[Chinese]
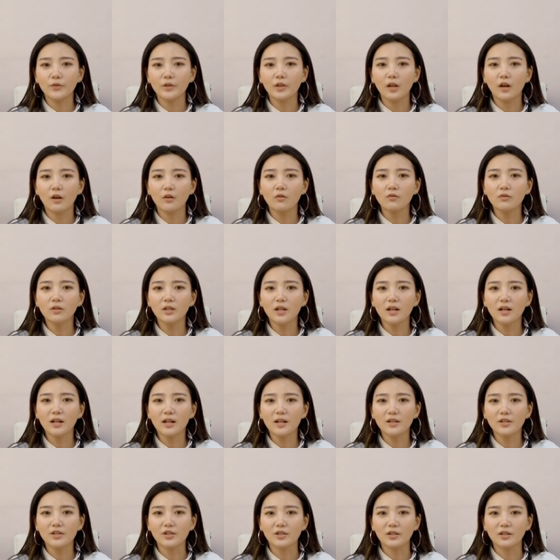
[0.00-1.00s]
老公刚
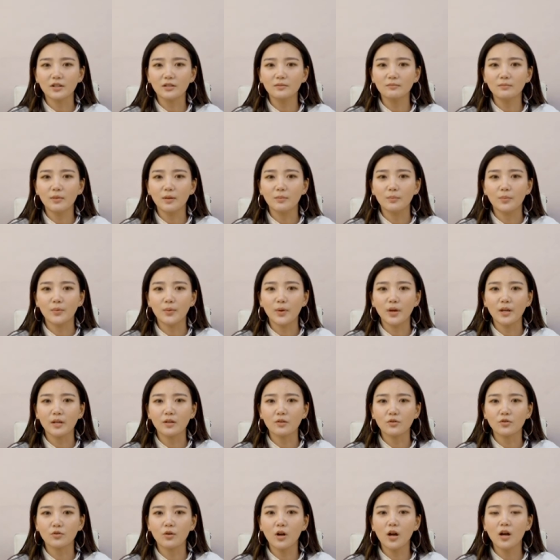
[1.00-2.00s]
开始根本不愿
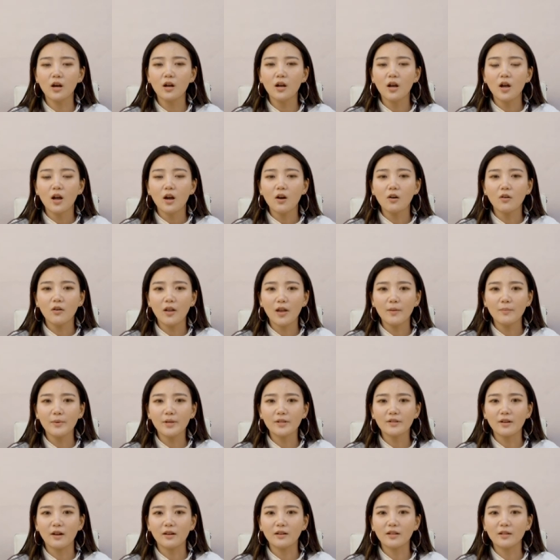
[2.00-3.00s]
意说，后来
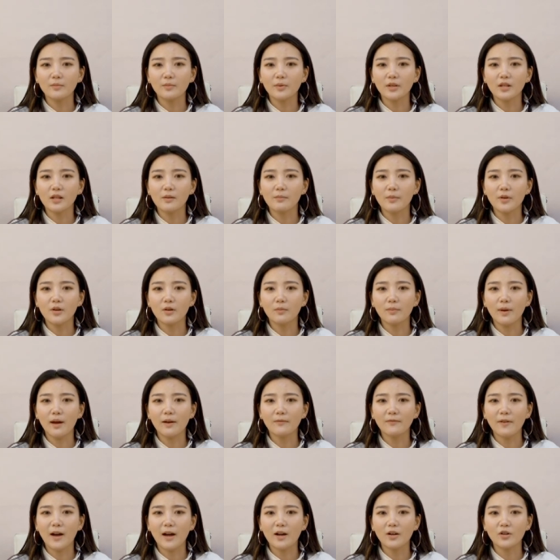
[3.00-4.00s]
被小丽逼得没有
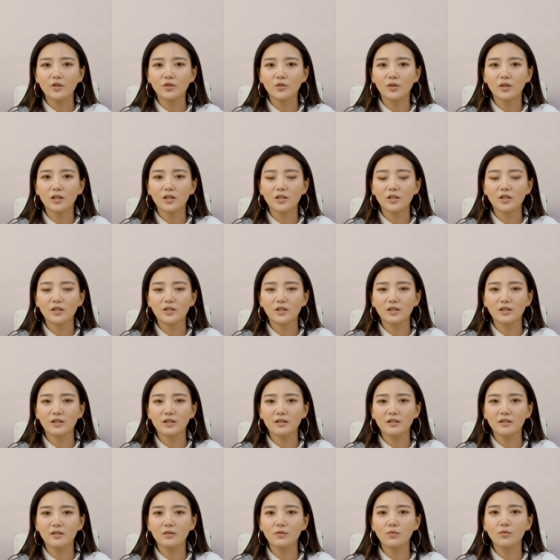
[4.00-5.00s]
办法，说了事情
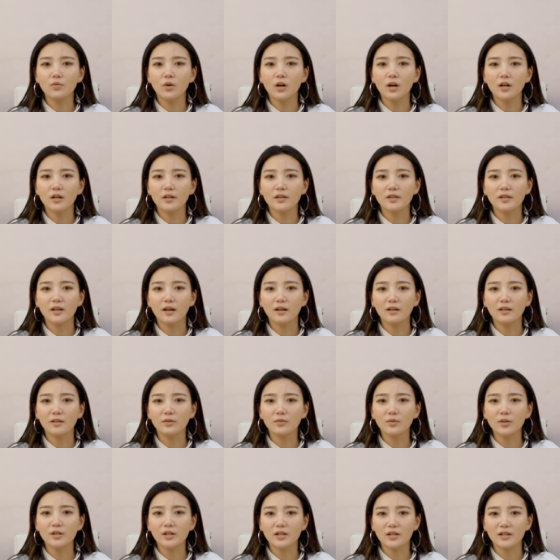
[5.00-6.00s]
的经过。小
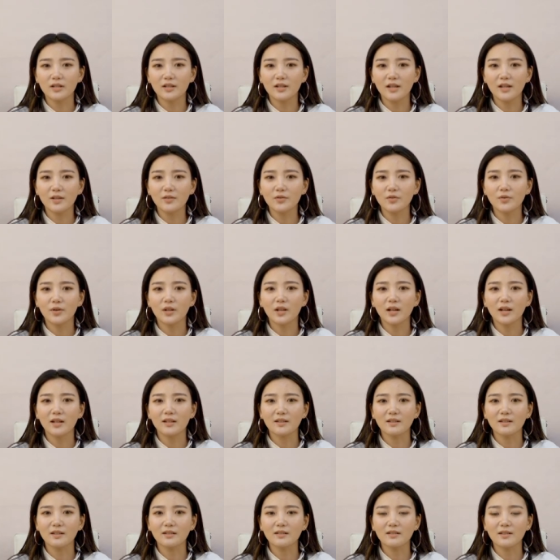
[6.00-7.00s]
丽顿时间觉得
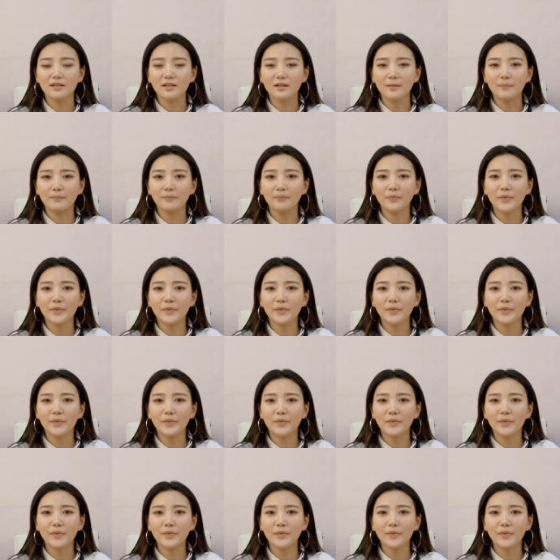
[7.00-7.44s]
很生气，